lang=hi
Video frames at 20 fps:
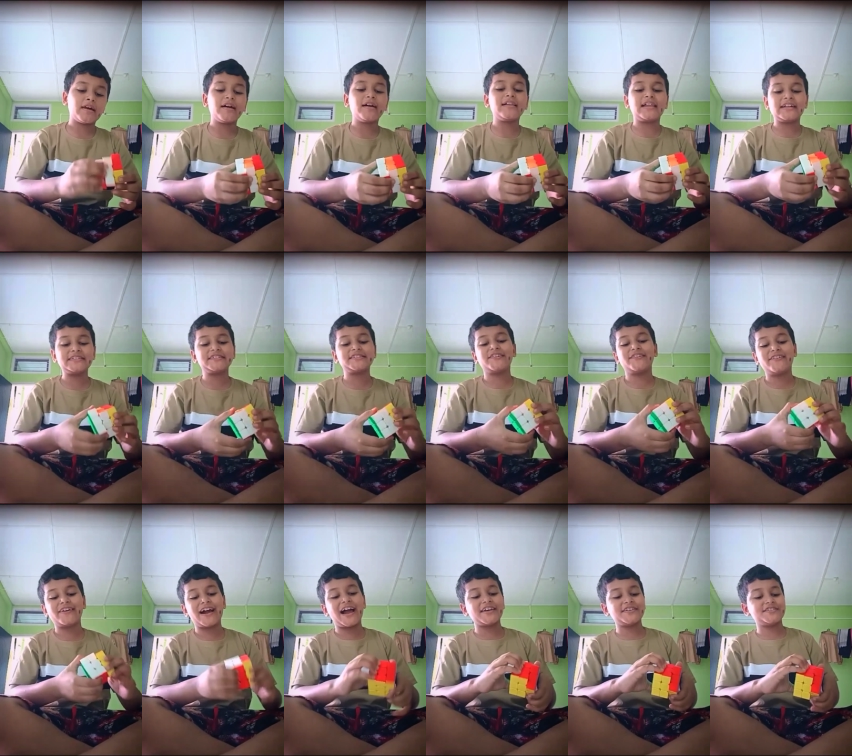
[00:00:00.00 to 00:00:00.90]
तो लेट्स गो
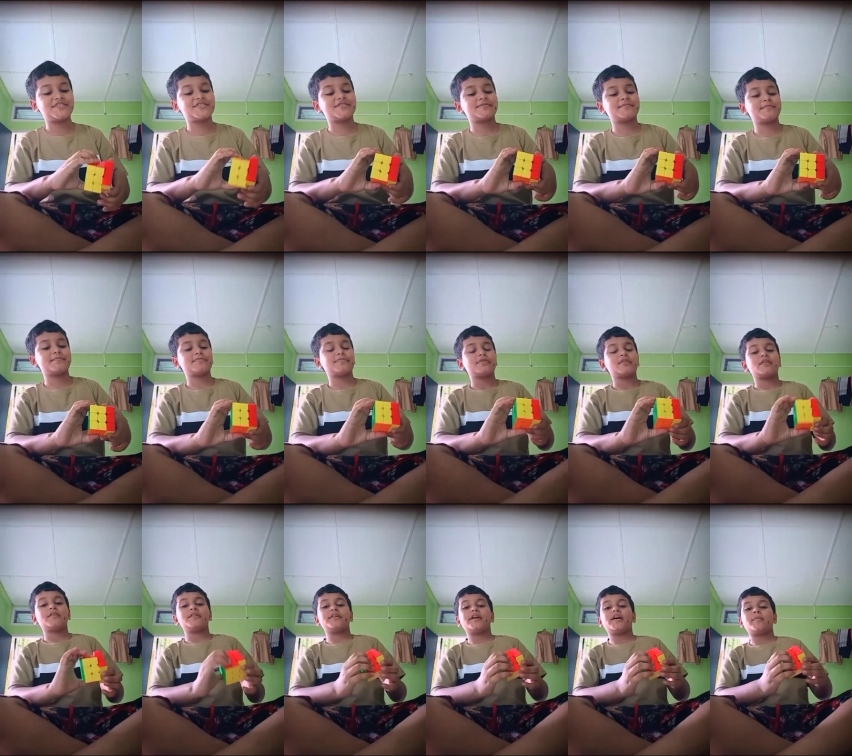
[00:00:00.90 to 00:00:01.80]
गाइस
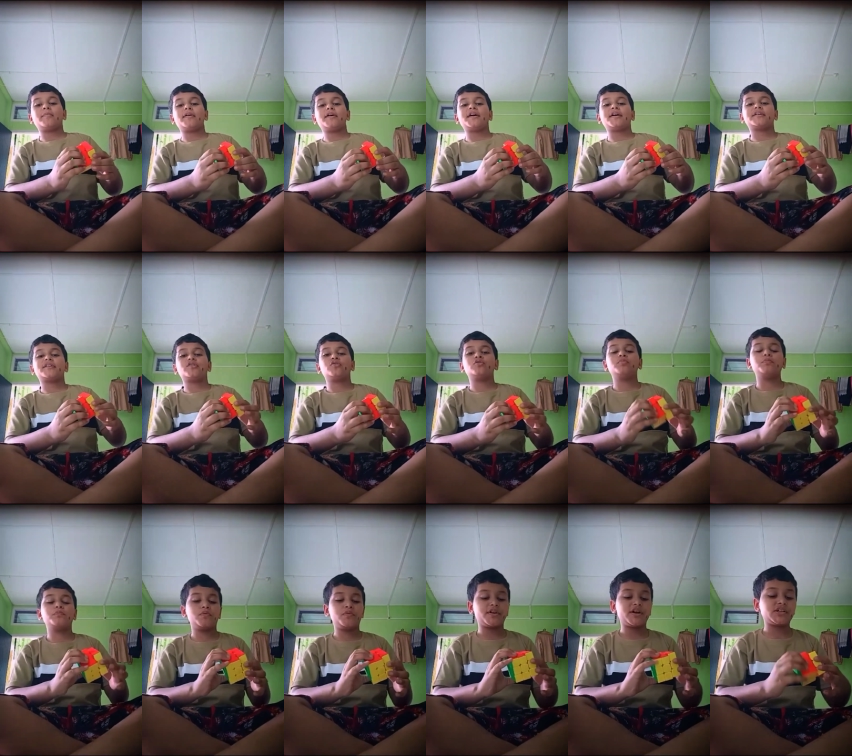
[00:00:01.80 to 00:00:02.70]
ये हमारा क्यूब
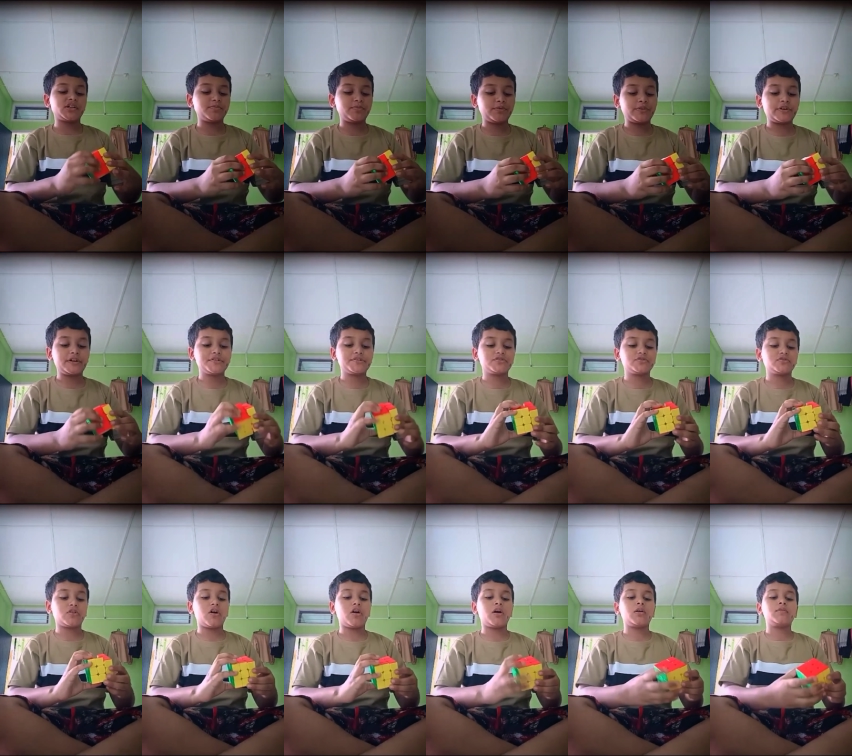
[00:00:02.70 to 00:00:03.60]
पूरा का पूरा
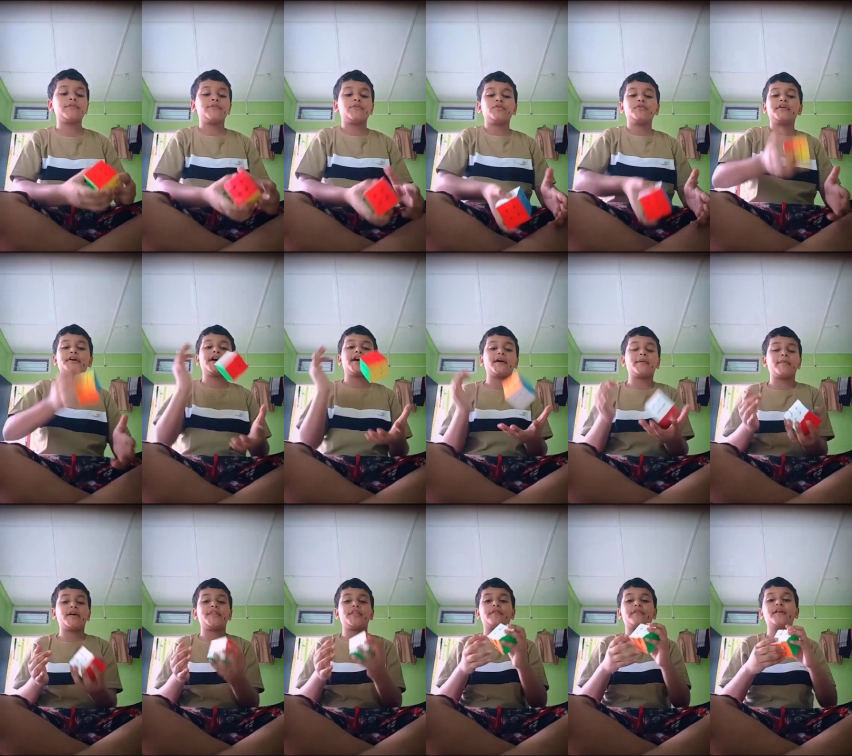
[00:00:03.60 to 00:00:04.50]
सॉल्व हो गया है
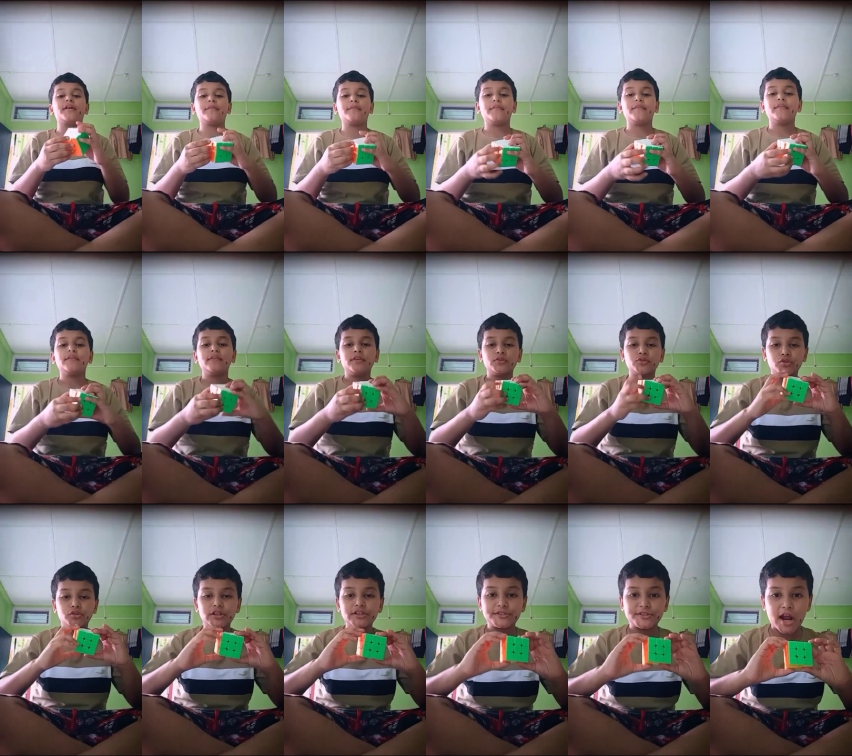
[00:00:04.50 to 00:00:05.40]
बाय वे
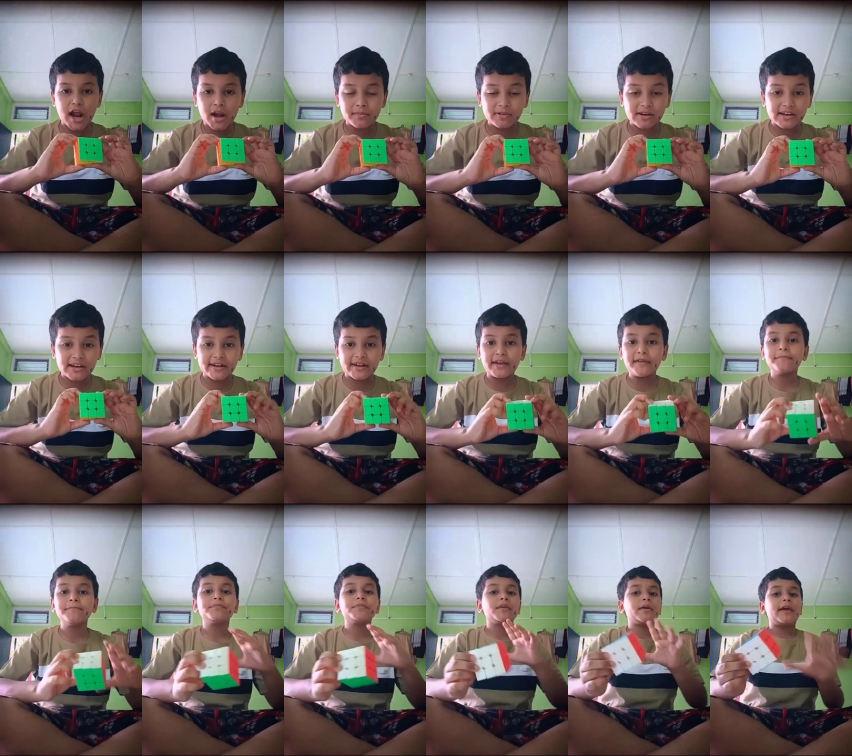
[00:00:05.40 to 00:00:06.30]
टोटल चार मिनट लगा
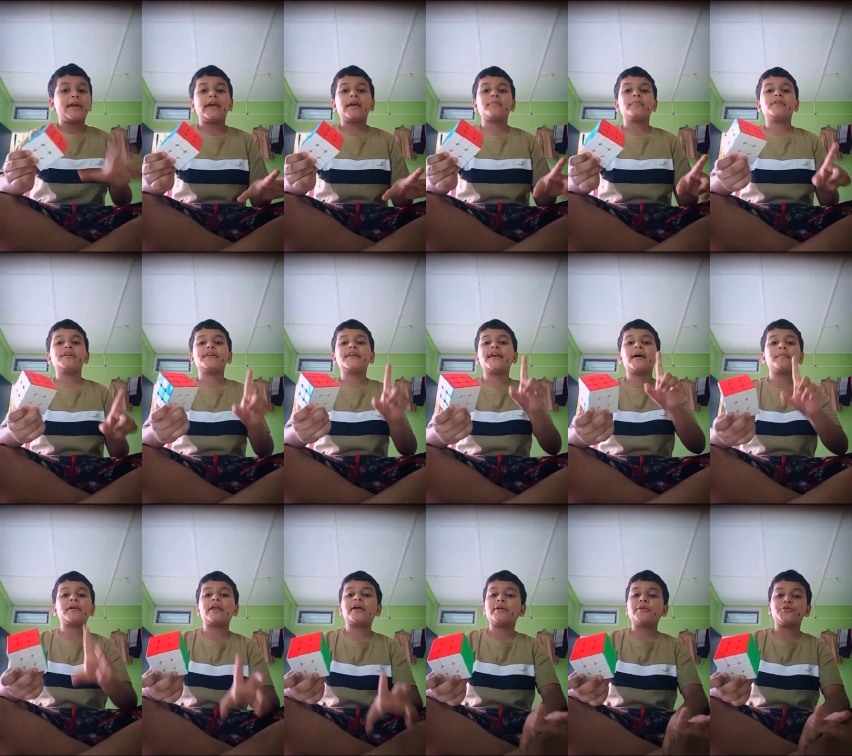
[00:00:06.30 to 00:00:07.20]
है एक मिनट क्या
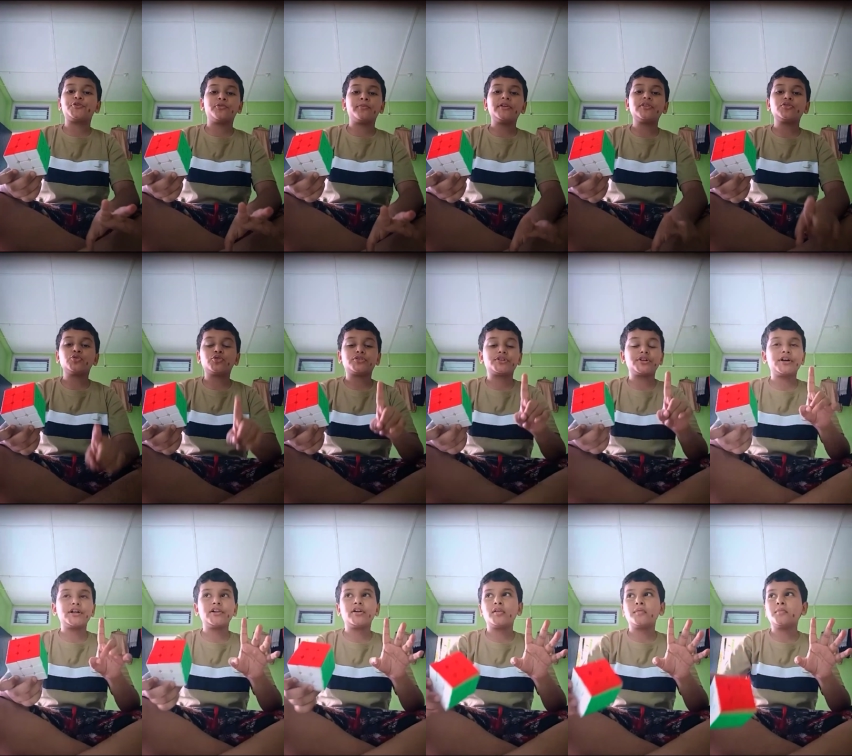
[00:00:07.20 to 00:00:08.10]
मेरा इंट्रो में
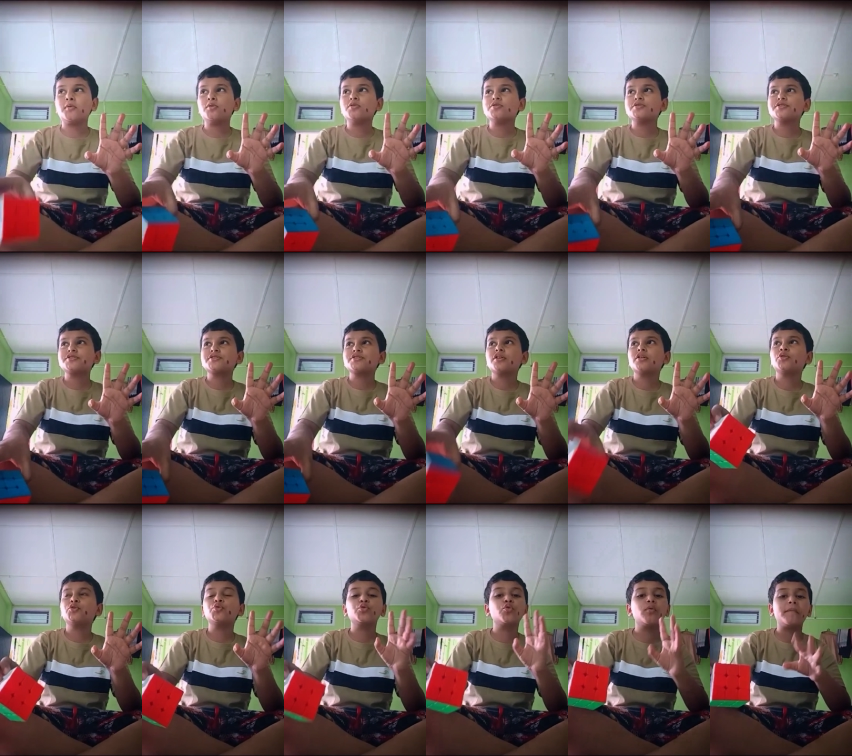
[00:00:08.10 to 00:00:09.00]
टोटल ऑलमोस्ट
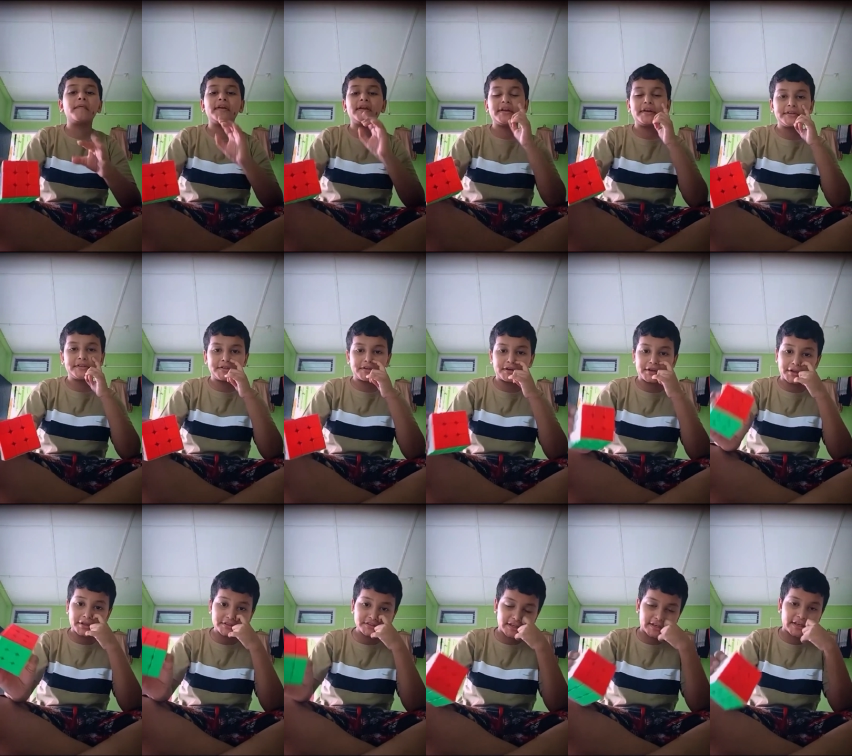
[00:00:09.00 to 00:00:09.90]
टू मिनट
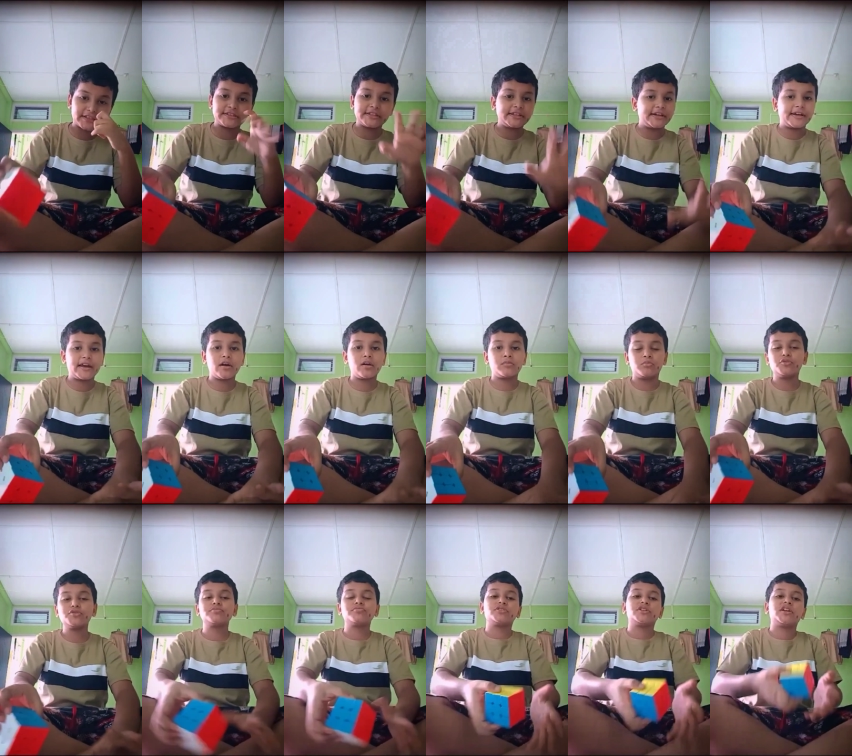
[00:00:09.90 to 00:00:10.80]
थर्टी सेकेंड ही लगे
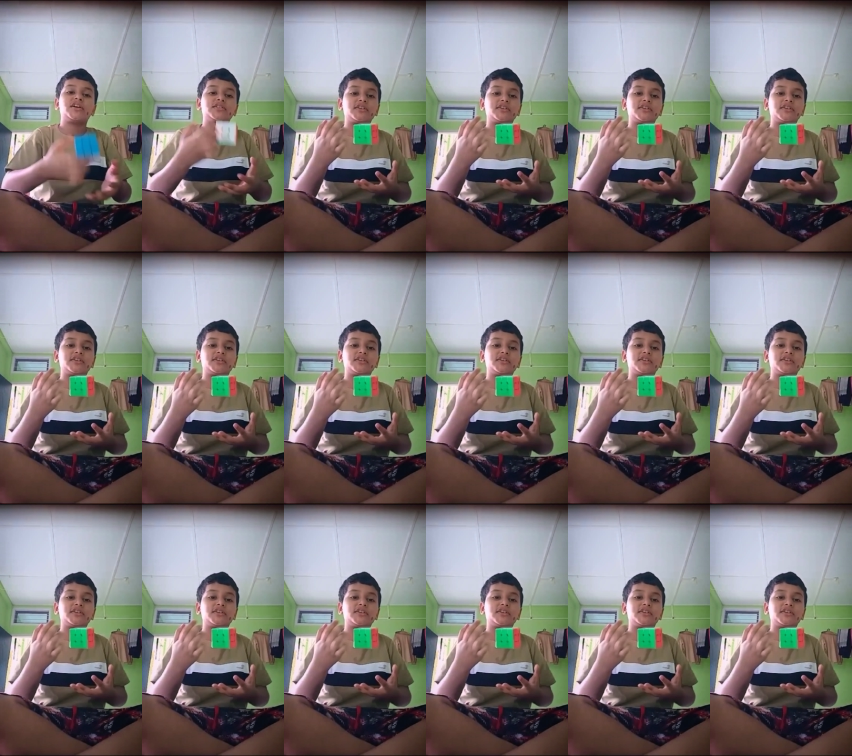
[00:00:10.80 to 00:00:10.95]
ऑलमोस्ट मुझे